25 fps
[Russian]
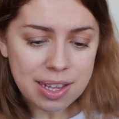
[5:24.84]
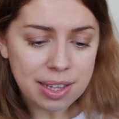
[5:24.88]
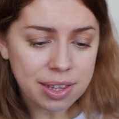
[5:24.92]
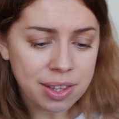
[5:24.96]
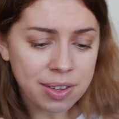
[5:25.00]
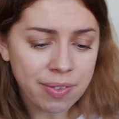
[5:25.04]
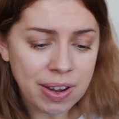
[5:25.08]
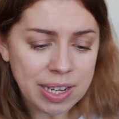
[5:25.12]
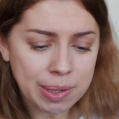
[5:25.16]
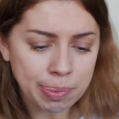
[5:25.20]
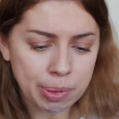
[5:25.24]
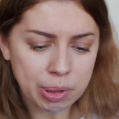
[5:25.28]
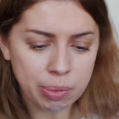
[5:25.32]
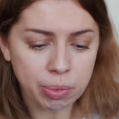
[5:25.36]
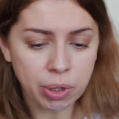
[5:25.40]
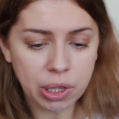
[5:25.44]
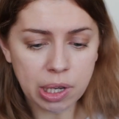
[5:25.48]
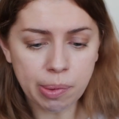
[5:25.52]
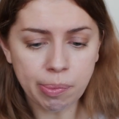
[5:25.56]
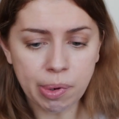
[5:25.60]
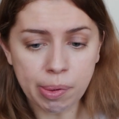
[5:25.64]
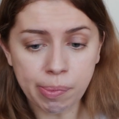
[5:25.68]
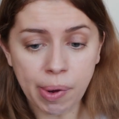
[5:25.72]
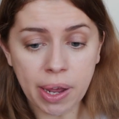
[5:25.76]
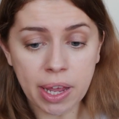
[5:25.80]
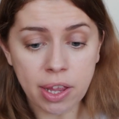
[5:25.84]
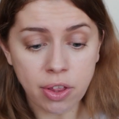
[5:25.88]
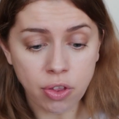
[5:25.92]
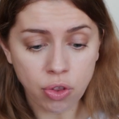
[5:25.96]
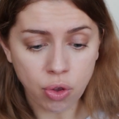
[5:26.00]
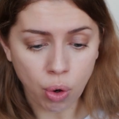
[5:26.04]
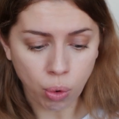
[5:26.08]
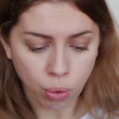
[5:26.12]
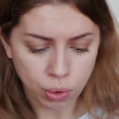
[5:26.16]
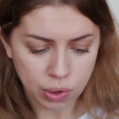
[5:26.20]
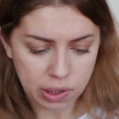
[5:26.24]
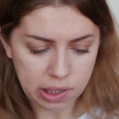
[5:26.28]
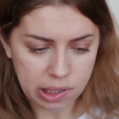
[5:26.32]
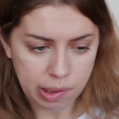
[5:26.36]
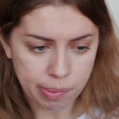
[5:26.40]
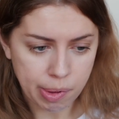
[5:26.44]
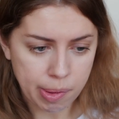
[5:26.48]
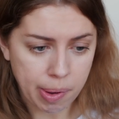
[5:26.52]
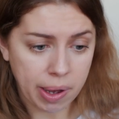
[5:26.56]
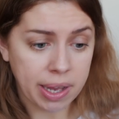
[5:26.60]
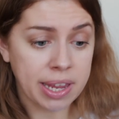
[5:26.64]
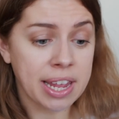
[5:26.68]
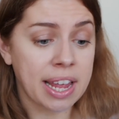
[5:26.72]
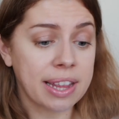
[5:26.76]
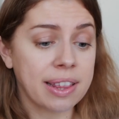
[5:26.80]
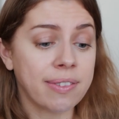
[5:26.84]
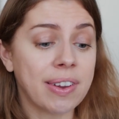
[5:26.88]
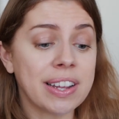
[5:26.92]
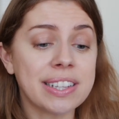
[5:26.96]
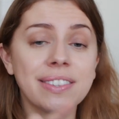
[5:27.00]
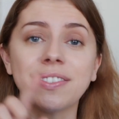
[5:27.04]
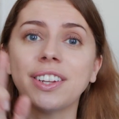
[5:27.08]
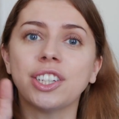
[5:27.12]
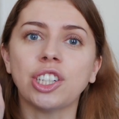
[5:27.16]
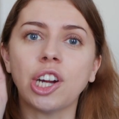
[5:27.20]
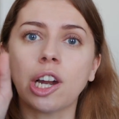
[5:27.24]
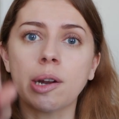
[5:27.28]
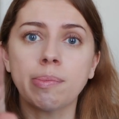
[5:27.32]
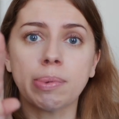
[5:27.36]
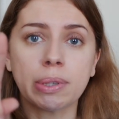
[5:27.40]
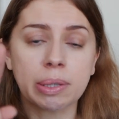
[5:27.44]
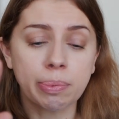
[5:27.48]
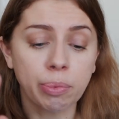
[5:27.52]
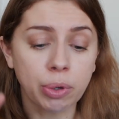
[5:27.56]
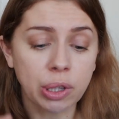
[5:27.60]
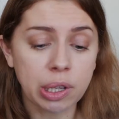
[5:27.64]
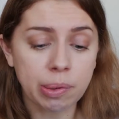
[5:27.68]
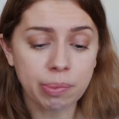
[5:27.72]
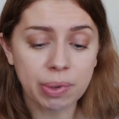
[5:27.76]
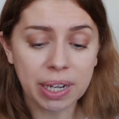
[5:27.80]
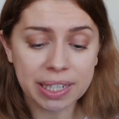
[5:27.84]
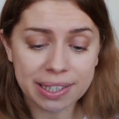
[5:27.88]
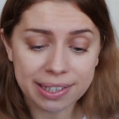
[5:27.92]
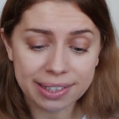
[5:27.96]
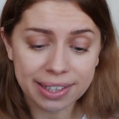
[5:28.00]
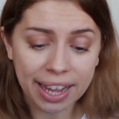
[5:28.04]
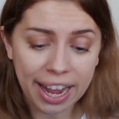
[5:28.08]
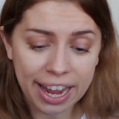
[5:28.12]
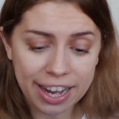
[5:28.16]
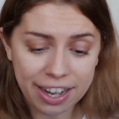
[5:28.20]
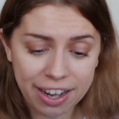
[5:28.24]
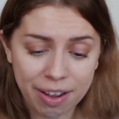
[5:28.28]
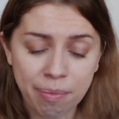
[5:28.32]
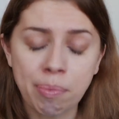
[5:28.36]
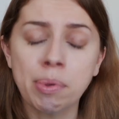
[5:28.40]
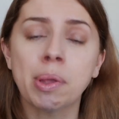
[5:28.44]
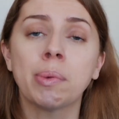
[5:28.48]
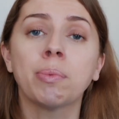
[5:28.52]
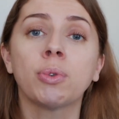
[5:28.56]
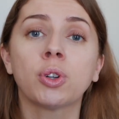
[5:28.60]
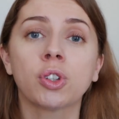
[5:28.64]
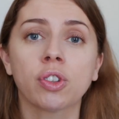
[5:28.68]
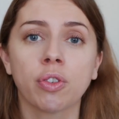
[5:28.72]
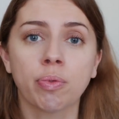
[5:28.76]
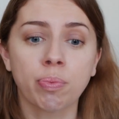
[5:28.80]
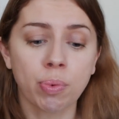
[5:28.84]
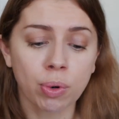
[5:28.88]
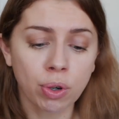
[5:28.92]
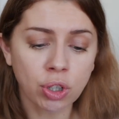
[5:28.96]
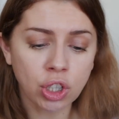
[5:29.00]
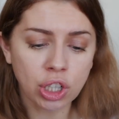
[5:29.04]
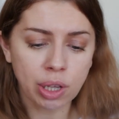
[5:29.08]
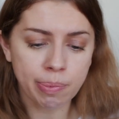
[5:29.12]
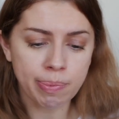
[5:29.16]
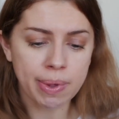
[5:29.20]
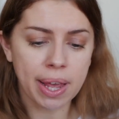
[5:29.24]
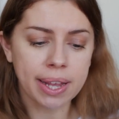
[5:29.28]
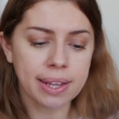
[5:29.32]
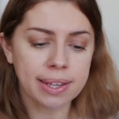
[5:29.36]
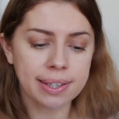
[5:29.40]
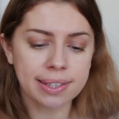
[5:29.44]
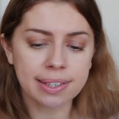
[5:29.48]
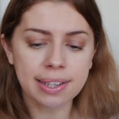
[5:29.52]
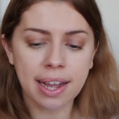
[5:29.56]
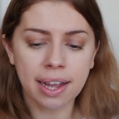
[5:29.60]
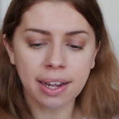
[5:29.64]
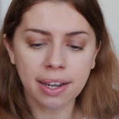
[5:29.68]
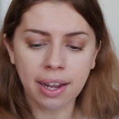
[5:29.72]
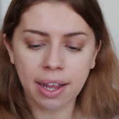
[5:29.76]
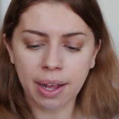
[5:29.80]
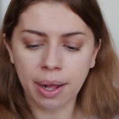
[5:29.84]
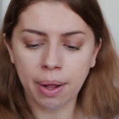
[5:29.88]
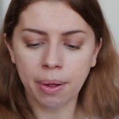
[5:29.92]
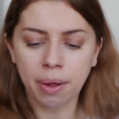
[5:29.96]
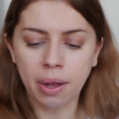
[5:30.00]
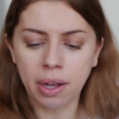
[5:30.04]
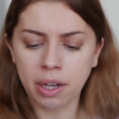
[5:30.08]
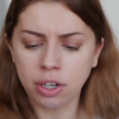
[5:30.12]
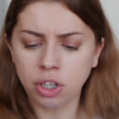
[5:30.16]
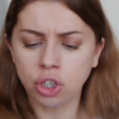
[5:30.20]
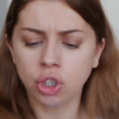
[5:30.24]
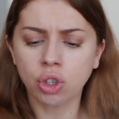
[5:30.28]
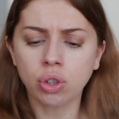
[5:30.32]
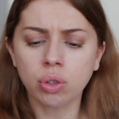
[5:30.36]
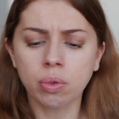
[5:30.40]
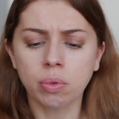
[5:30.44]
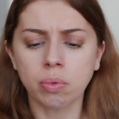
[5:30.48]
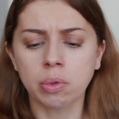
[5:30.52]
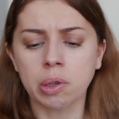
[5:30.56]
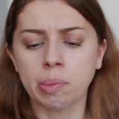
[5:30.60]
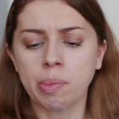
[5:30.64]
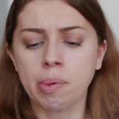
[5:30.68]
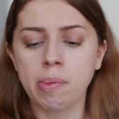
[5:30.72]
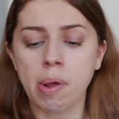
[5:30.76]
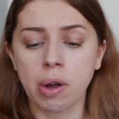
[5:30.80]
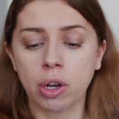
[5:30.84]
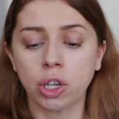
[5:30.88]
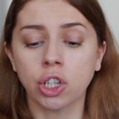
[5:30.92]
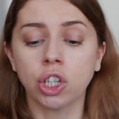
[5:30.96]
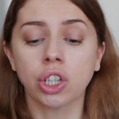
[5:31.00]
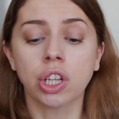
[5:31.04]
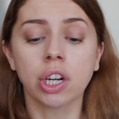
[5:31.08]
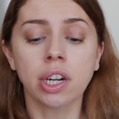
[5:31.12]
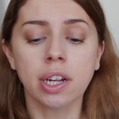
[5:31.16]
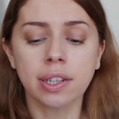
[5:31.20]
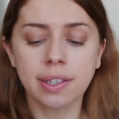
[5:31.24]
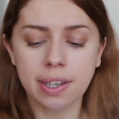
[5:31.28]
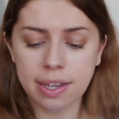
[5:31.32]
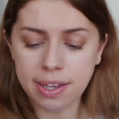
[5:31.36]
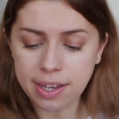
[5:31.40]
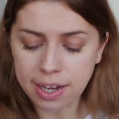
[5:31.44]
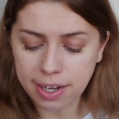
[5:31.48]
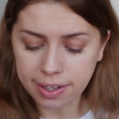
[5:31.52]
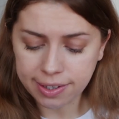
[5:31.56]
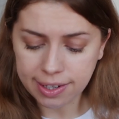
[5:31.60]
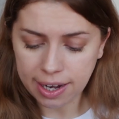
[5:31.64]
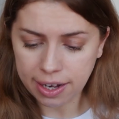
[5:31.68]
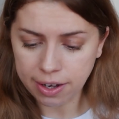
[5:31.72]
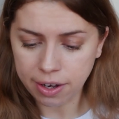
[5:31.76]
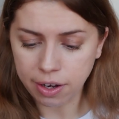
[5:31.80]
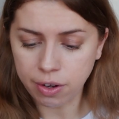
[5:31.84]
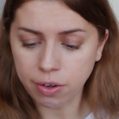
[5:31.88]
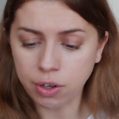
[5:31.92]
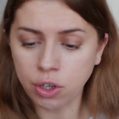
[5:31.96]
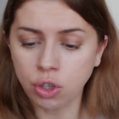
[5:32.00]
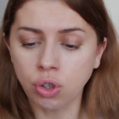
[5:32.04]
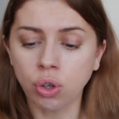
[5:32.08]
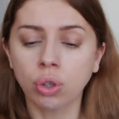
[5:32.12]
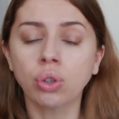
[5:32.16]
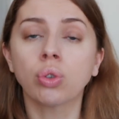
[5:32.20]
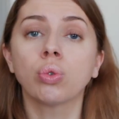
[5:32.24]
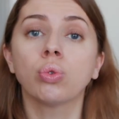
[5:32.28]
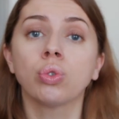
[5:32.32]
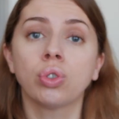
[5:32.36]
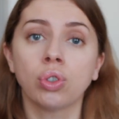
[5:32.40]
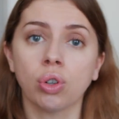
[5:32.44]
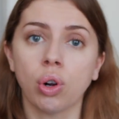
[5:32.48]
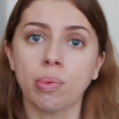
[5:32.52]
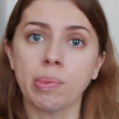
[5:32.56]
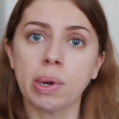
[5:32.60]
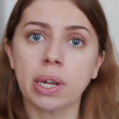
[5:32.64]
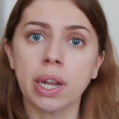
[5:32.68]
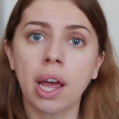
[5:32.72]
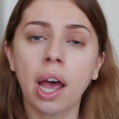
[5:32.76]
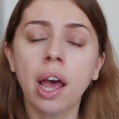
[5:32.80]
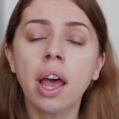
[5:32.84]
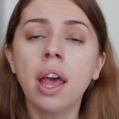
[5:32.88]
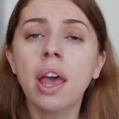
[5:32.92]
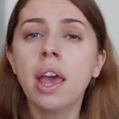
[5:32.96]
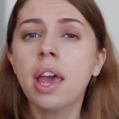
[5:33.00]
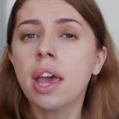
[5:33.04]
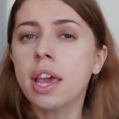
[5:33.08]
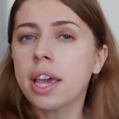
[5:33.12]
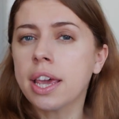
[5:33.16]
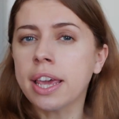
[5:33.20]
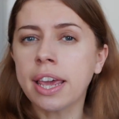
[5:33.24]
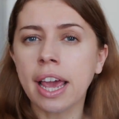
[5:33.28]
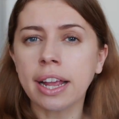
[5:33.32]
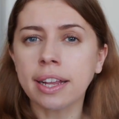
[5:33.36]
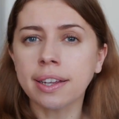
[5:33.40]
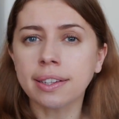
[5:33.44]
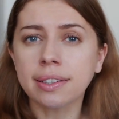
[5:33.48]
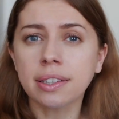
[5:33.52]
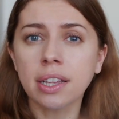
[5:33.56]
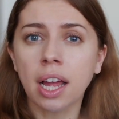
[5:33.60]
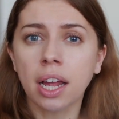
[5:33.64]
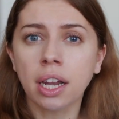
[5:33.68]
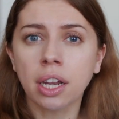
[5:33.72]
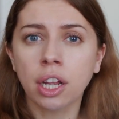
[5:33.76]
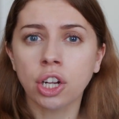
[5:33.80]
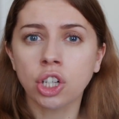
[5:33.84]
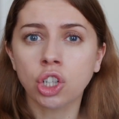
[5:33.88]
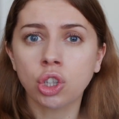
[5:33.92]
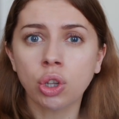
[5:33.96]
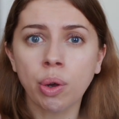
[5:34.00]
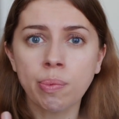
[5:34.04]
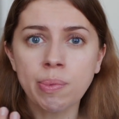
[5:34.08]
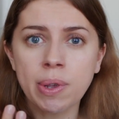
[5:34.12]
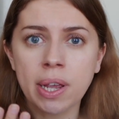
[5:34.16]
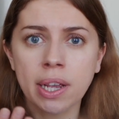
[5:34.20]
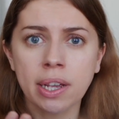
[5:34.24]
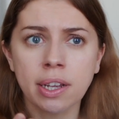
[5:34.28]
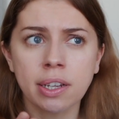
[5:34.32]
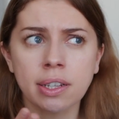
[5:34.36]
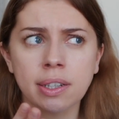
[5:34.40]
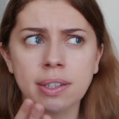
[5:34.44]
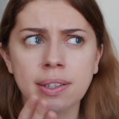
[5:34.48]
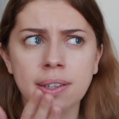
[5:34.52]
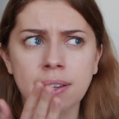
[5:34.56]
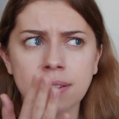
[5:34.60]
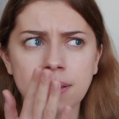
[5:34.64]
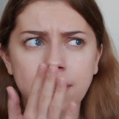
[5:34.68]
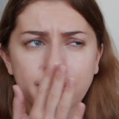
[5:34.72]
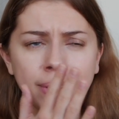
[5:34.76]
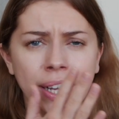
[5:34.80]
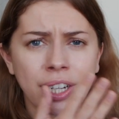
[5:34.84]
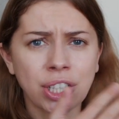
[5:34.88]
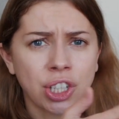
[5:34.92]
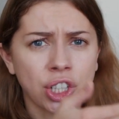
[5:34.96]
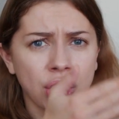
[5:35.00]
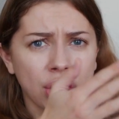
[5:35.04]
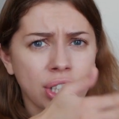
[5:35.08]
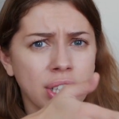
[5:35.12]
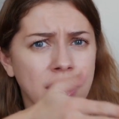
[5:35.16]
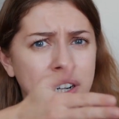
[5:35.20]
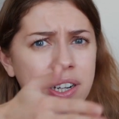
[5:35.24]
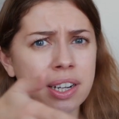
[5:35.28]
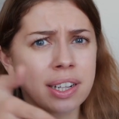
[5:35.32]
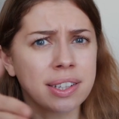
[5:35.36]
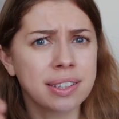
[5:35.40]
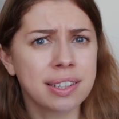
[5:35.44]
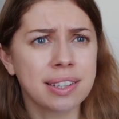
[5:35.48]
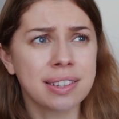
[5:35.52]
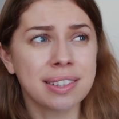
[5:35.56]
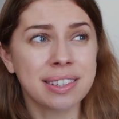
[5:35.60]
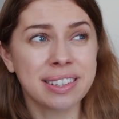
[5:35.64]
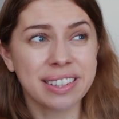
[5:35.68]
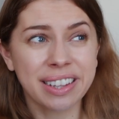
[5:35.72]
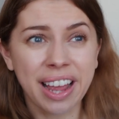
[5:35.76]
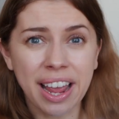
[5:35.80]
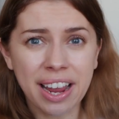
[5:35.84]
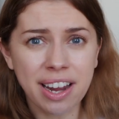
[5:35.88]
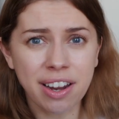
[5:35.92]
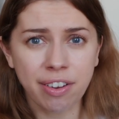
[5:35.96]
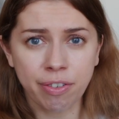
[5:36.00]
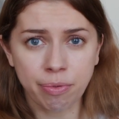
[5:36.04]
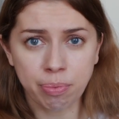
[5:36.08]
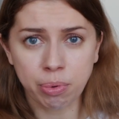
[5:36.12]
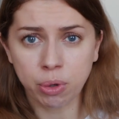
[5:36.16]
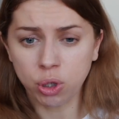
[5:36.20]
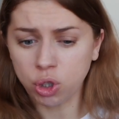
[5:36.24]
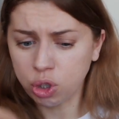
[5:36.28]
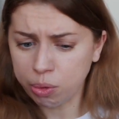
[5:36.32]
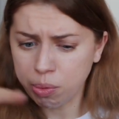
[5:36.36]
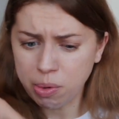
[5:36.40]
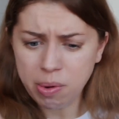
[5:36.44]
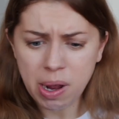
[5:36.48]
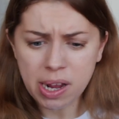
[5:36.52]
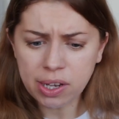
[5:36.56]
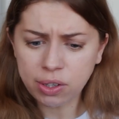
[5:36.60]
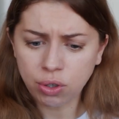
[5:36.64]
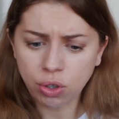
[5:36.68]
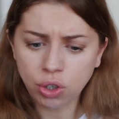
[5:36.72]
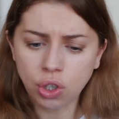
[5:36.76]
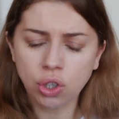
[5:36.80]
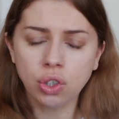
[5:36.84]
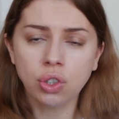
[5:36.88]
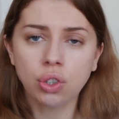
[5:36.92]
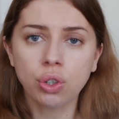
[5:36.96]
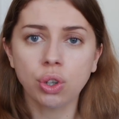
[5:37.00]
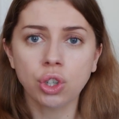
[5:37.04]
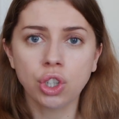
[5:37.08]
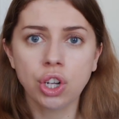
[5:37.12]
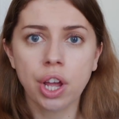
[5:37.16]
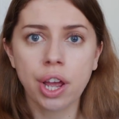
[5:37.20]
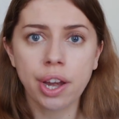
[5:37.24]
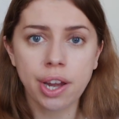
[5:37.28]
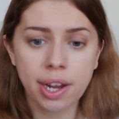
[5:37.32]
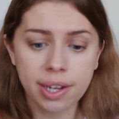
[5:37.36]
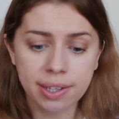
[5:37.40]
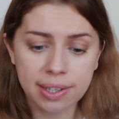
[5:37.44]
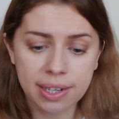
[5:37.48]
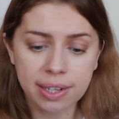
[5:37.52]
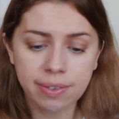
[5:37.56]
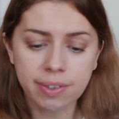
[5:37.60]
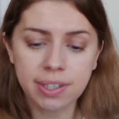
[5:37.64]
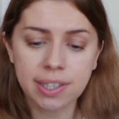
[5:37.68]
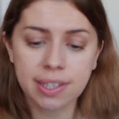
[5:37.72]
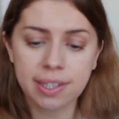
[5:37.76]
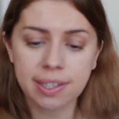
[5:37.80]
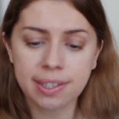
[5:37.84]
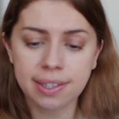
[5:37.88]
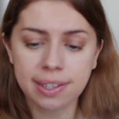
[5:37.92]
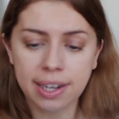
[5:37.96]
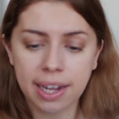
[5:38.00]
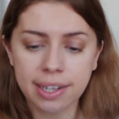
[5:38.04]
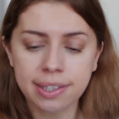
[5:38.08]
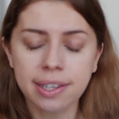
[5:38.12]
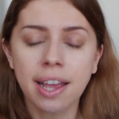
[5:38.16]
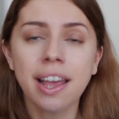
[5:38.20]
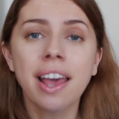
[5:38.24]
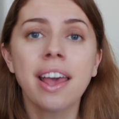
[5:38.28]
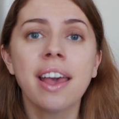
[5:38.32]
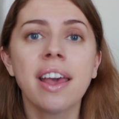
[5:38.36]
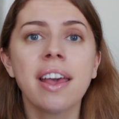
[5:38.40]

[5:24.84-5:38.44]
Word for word: давайте посмотрим на мои notes, например. Нет, давайте вначале посмотрим на слайды, потому что в прошлом я не знала, э, что, например, 14 недель идет учеба, да, и я не знала, что мне создавать 14 слайдов, потому что, понимаете, очень сложно ориентироваться и искать.